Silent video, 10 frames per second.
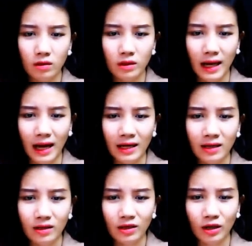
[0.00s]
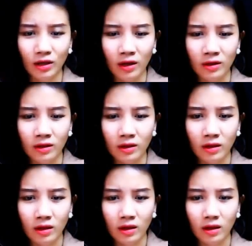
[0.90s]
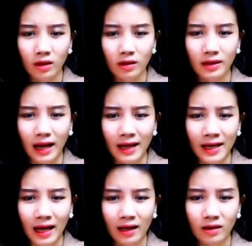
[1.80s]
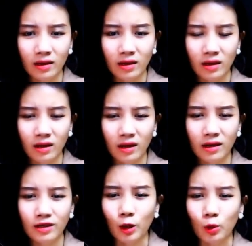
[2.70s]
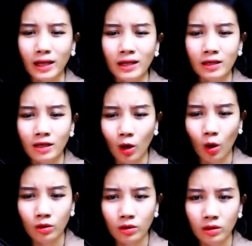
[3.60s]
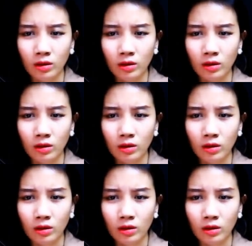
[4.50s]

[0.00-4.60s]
Khải cẩn thận Khải à Để cô ta đi đi con